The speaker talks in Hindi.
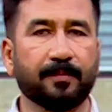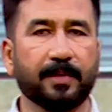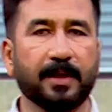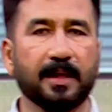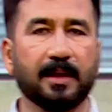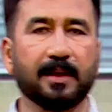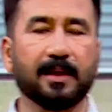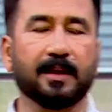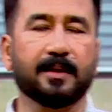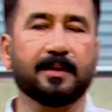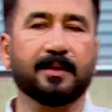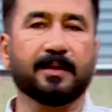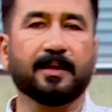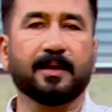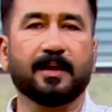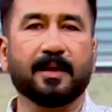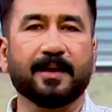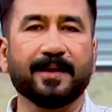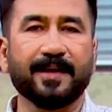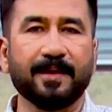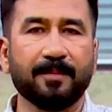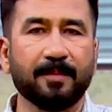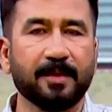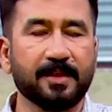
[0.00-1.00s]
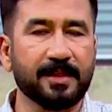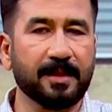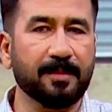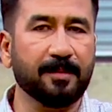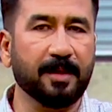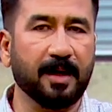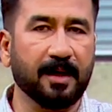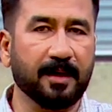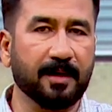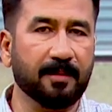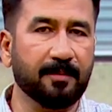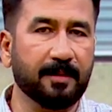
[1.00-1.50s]
पे लगा देना हरी मिर्च हम
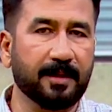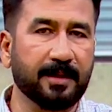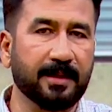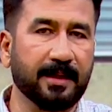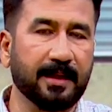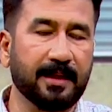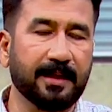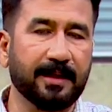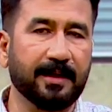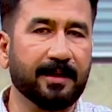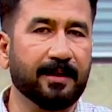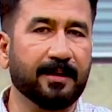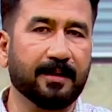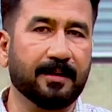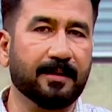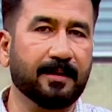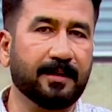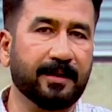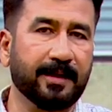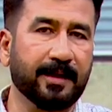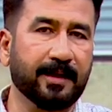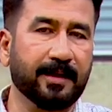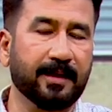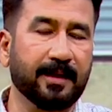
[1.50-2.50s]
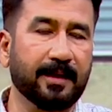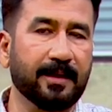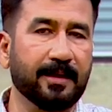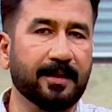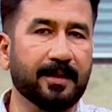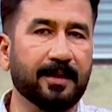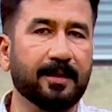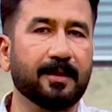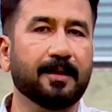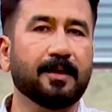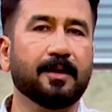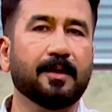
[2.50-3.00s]
आखिर में डालेंगे हरा धनिया डालेंगे